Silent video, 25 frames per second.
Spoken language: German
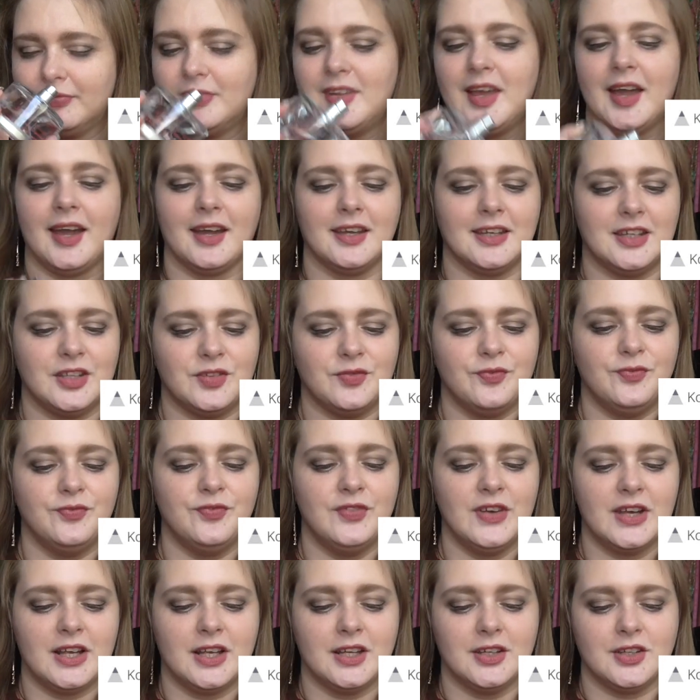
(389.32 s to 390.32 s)
Der riecht
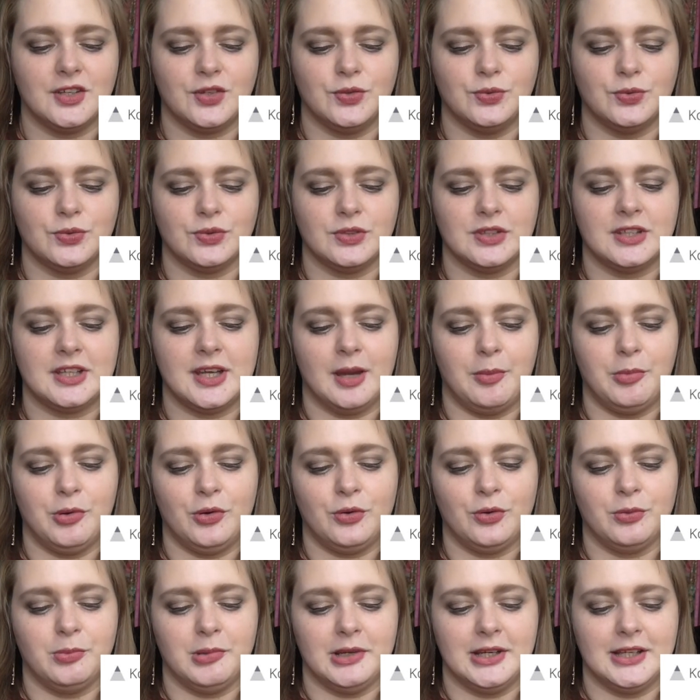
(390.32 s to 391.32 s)
wirklich gut. Und ich habe
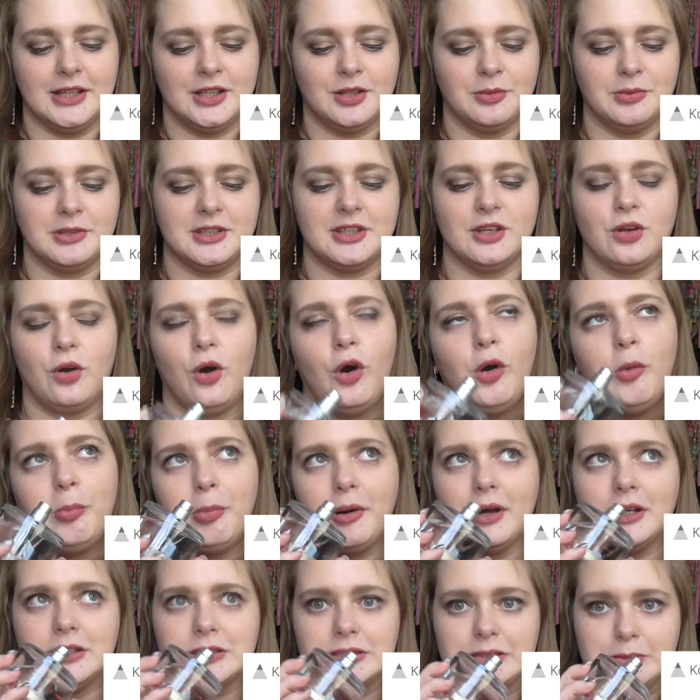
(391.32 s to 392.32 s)
auch überlegt, ob ich den auch
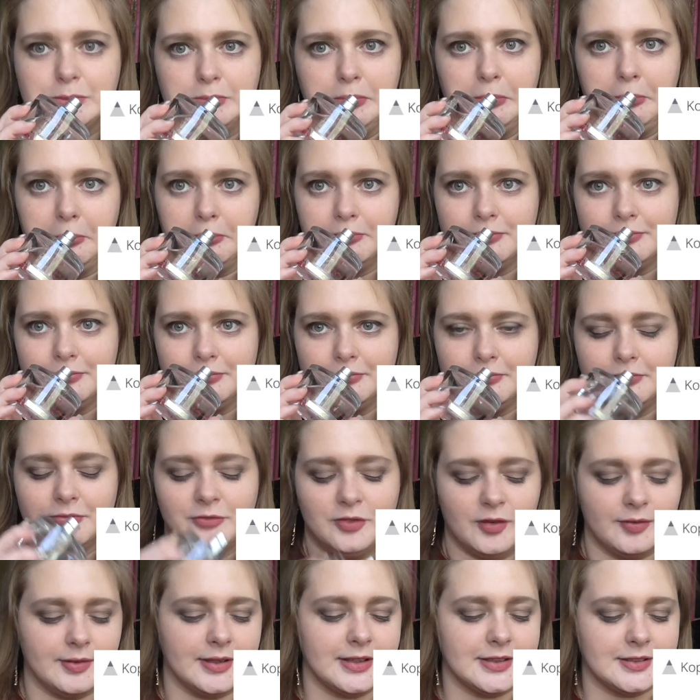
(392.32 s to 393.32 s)
bald
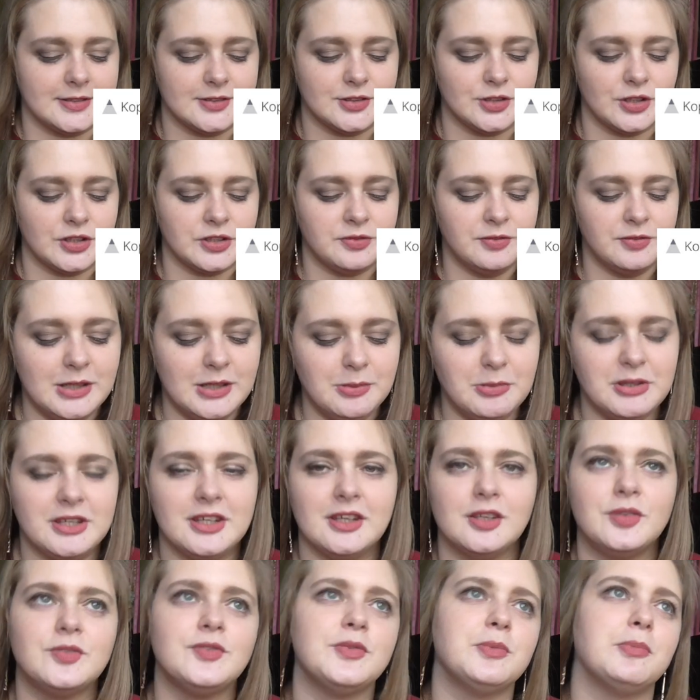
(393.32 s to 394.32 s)
verwenden soll. nämlich
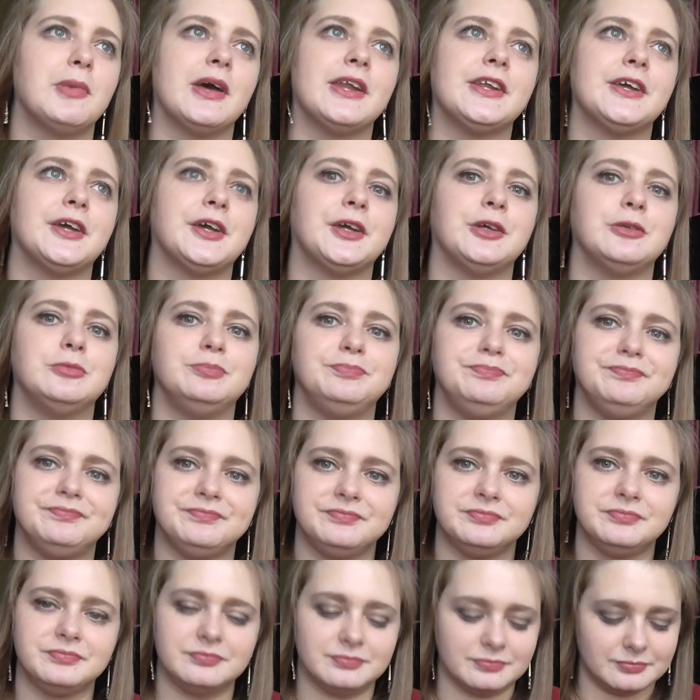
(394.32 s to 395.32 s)
irgendwie meine
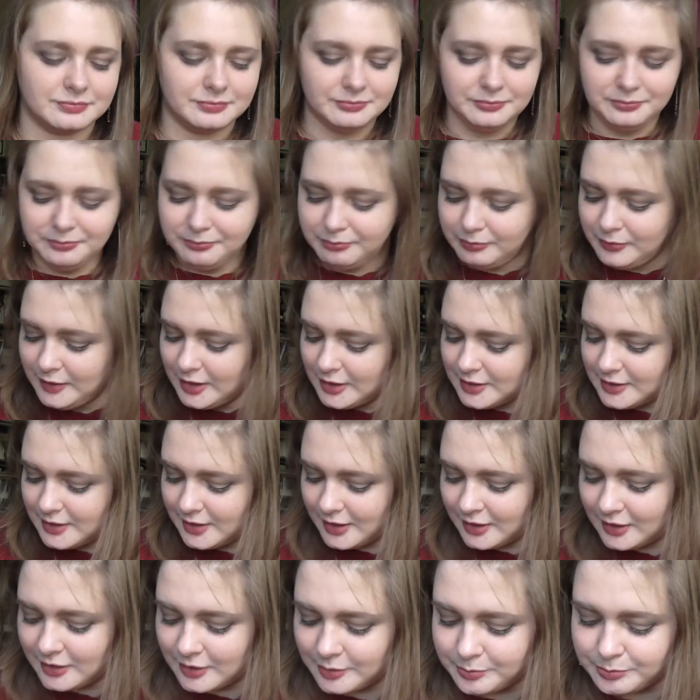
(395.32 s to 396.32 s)

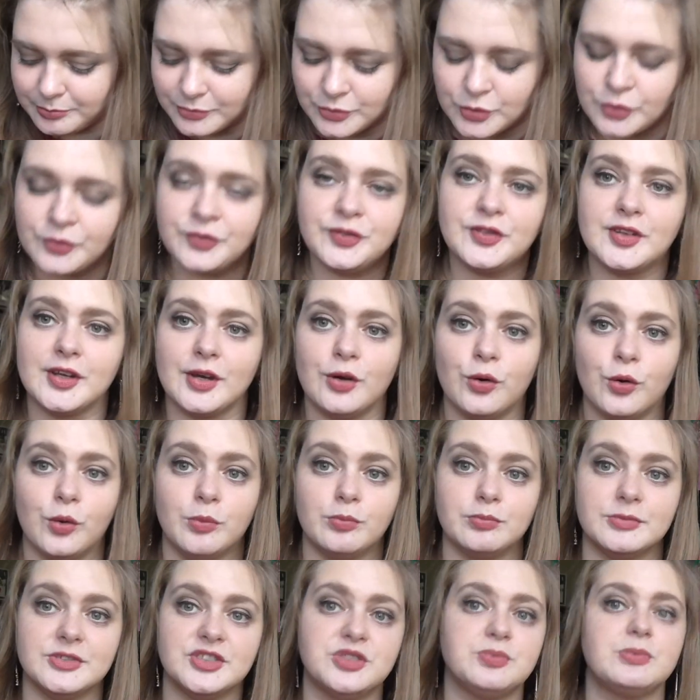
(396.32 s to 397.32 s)
ähm, Düfte
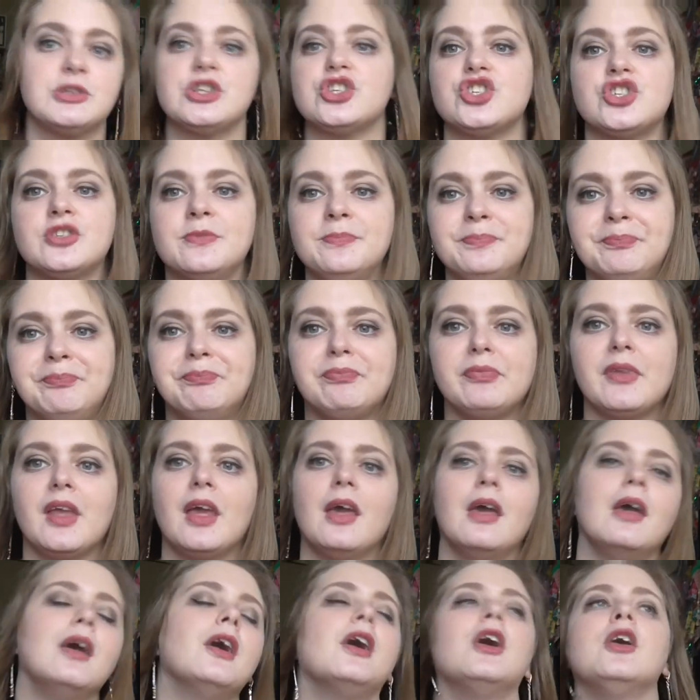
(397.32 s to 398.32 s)
umswitchen
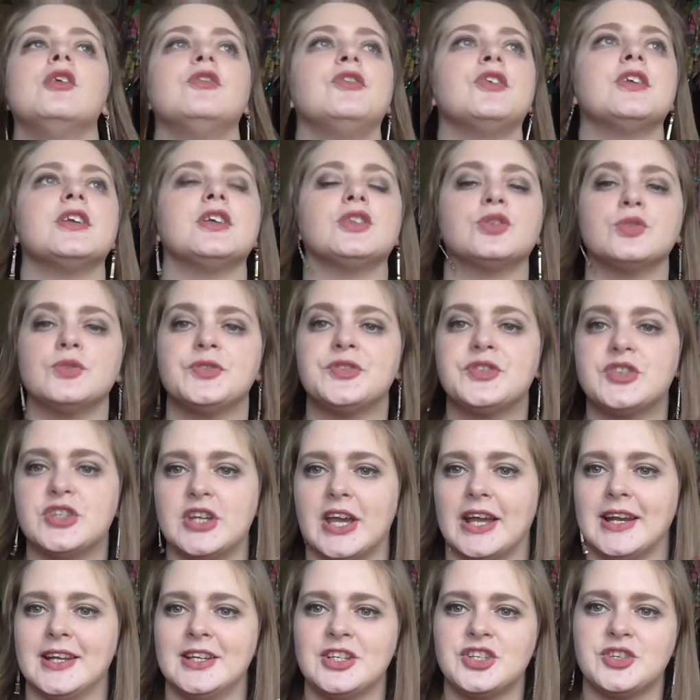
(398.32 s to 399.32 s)
von der
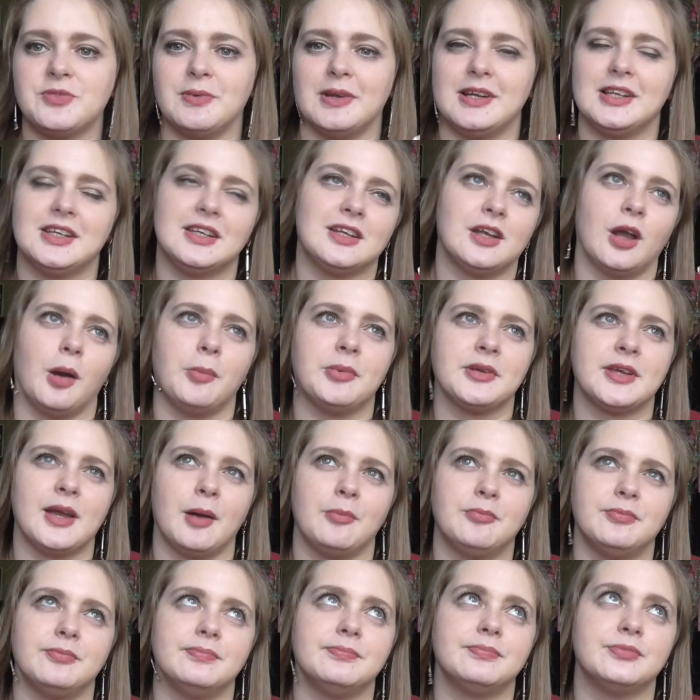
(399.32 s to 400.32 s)
Duft-Challenge, weil ich glaube, ich
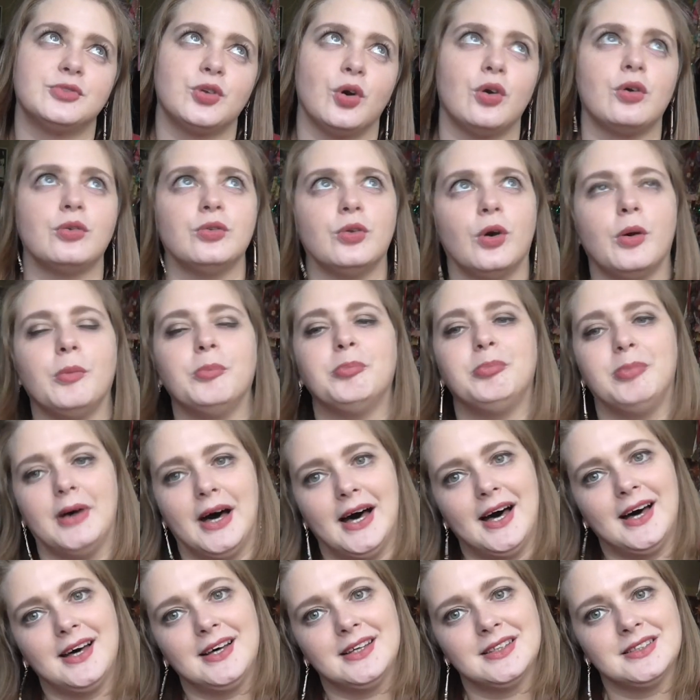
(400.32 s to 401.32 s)
habe doch noch ein
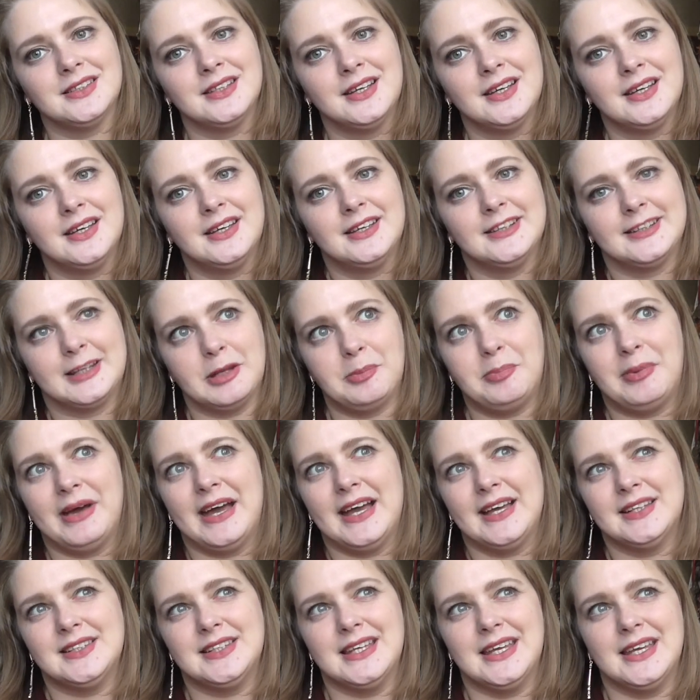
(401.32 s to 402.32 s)
paar
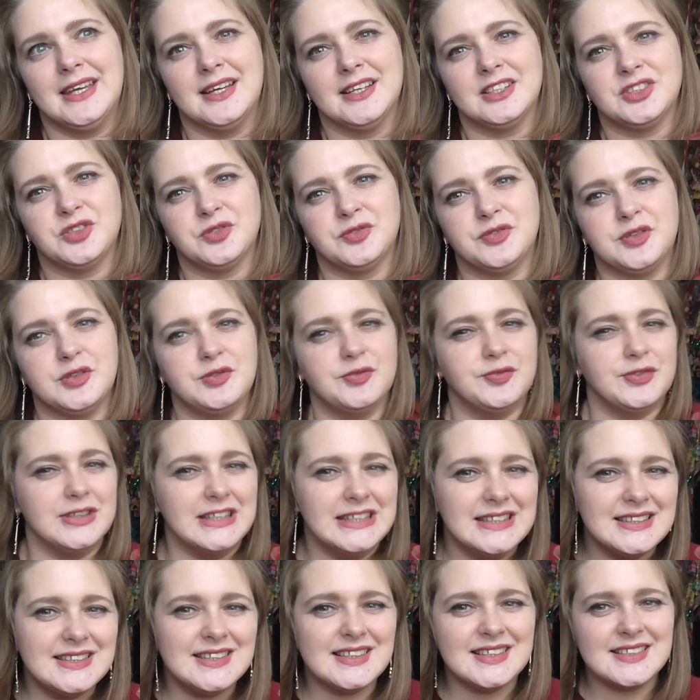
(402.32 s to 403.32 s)
dabei, die eher so für den
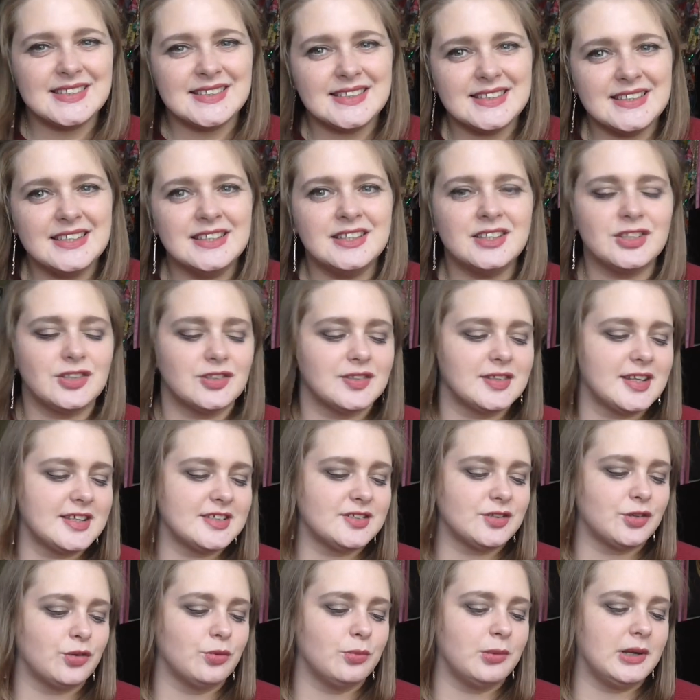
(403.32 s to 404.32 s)
Winter sind und
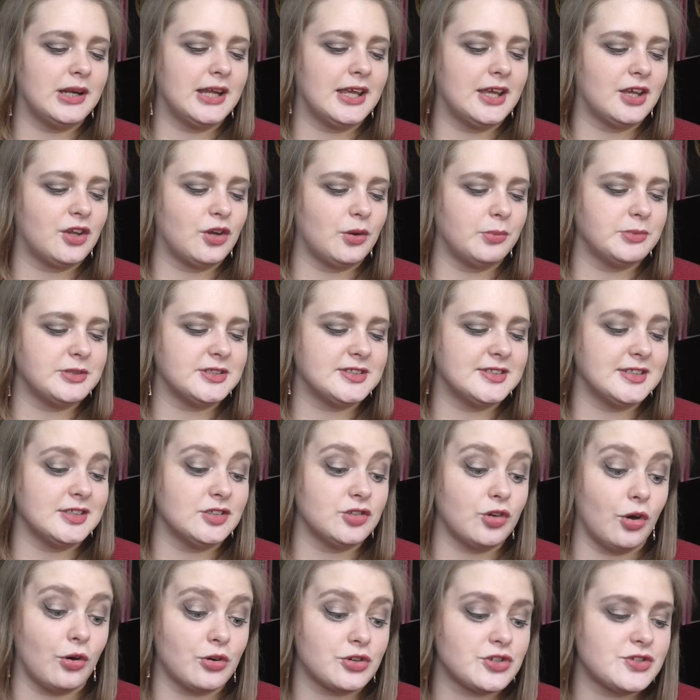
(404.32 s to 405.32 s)
deswegen überlege ich, ob ich sie
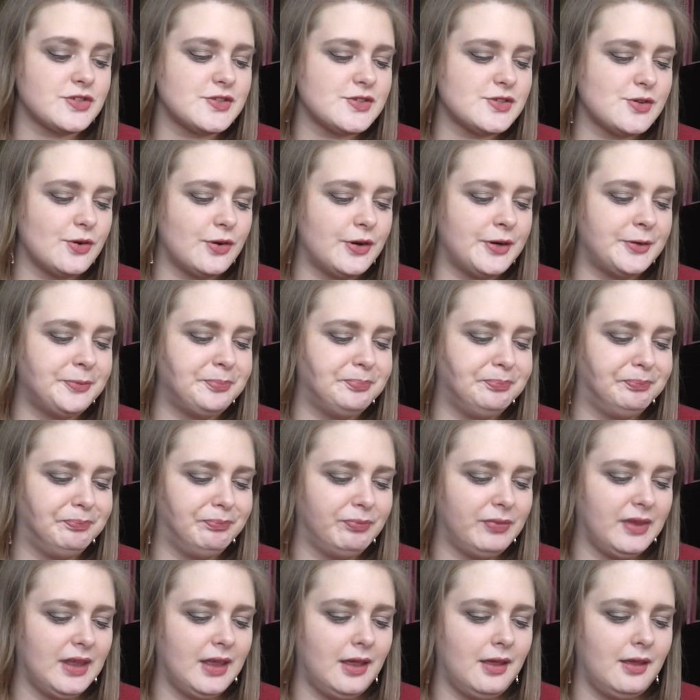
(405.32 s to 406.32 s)
tauschen soll.
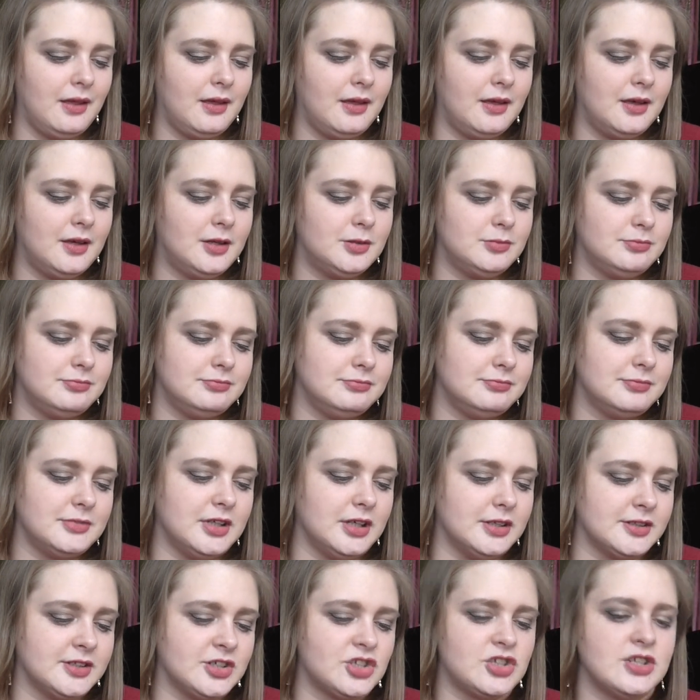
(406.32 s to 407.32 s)

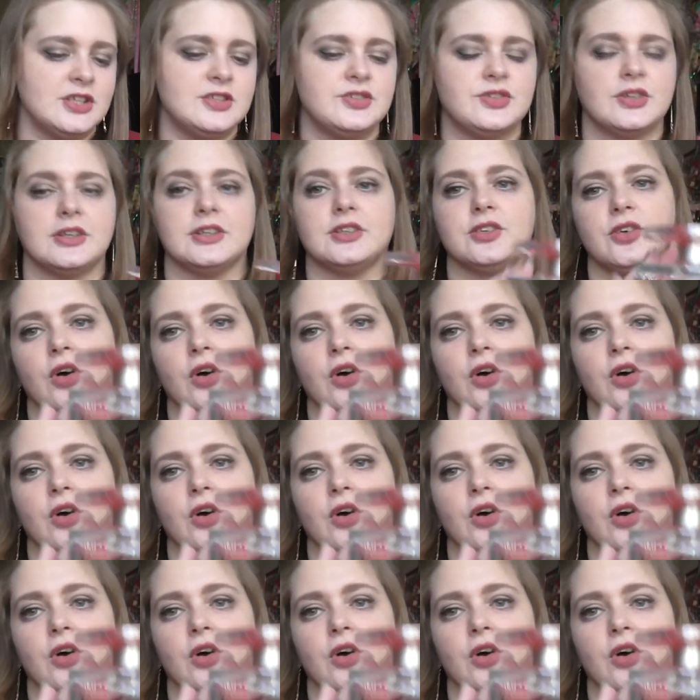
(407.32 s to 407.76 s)
Ja, da steht sogar